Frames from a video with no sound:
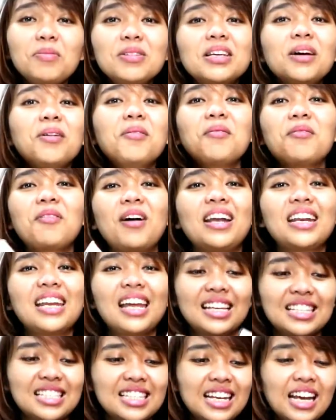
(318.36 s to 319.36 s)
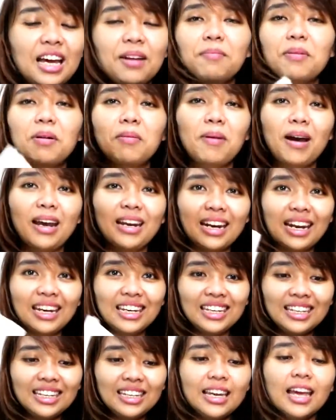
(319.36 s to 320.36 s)
bisa memvariasikan permainan
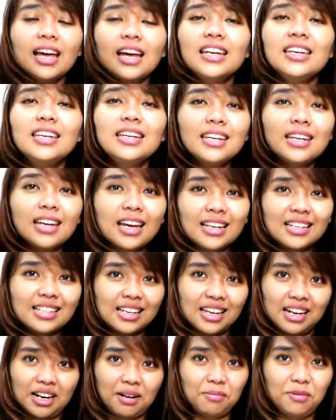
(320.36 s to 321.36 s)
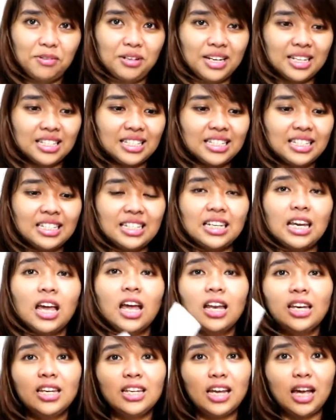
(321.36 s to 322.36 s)
ini dengan cara Bunda sendiri
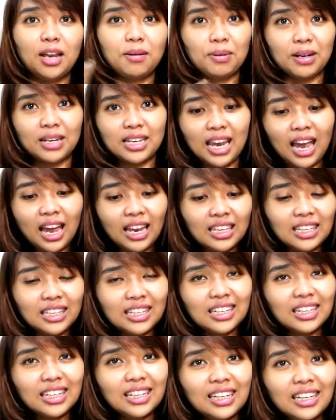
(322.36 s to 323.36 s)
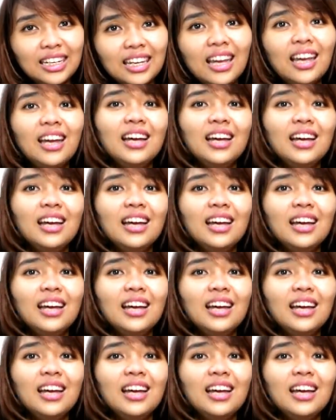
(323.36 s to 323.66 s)
dengan bernyanyi